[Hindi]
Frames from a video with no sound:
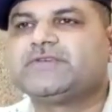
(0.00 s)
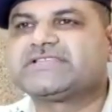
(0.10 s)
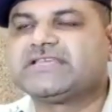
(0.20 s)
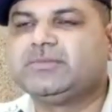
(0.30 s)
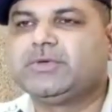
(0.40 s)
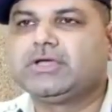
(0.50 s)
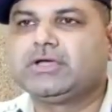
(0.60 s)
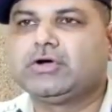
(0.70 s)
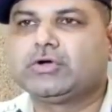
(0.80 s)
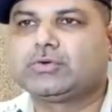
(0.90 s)
वसई
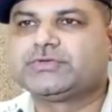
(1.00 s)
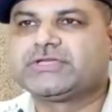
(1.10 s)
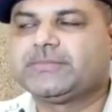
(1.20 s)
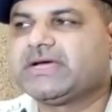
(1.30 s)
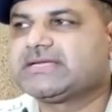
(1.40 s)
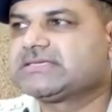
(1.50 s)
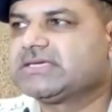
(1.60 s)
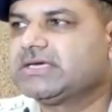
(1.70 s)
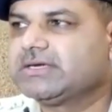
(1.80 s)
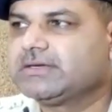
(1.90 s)
में और उसके पास
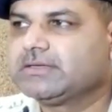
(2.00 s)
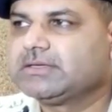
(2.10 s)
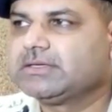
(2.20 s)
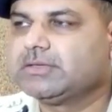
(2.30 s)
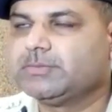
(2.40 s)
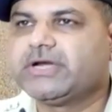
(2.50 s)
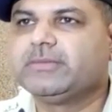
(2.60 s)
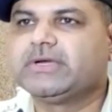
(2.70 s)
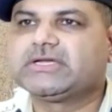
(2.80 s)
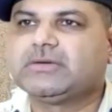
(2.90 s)
से बड़ी
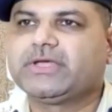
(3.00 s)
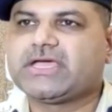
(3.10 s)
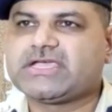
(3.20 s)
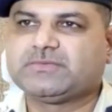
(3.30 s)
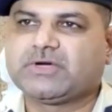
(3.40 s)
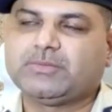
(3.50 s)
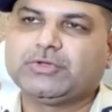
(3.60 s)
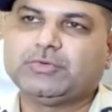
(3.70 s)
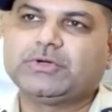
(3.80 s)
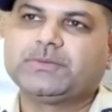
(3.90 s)
मात्रा में कैश
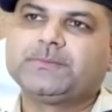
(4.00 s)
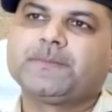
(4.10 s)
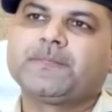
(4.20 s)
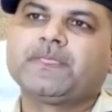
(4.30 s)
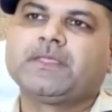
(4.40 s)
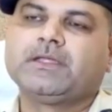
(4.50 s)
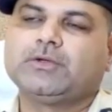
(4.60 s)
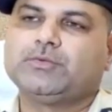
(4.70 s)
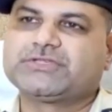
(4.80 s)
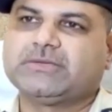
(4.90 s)
बरामद हुआ
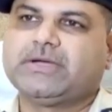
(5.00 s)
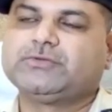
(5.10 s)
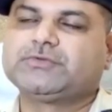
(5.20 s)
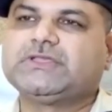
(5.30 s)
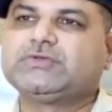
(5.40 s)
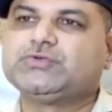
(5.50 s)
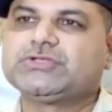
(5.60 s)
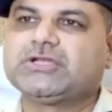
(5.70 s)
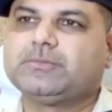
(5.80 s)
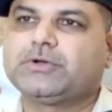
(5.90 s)
उसके बाद उसकी
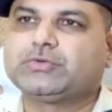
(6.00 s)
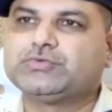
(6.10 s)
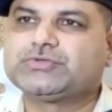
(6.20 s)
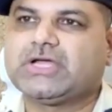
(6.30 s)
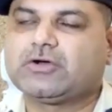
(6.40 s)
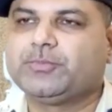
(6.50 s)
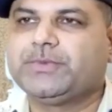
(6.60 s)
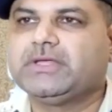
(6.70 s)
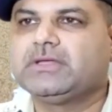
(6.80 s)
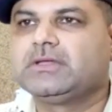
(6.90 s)
सूचना पर दूसरा
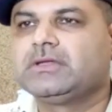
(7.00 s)
आरोपी